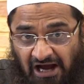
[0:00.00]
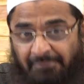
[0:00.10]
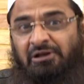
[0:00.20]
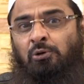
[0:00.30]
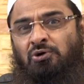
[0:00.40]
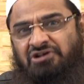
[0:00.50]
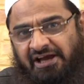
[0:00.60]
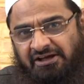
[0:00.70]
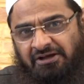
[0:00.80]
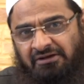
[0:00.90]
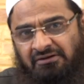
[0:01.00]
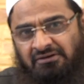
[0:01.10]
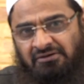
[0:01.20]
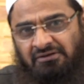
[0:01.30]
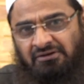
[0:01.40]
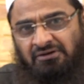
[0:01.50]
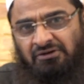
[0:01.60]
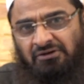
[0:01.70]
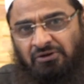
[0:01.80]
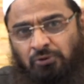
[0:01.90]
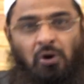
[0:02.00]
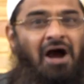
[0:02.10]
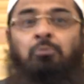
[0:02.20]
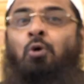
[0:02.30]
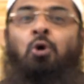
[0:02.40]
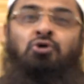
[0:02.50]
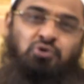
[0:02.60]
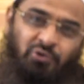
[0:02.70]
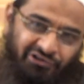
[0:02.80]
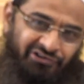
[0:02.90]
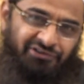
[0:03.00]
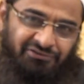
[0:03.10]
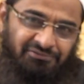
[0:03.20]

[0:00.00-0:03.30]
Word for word: काबिल हो जाएंगे तो अब वो हो चुके थे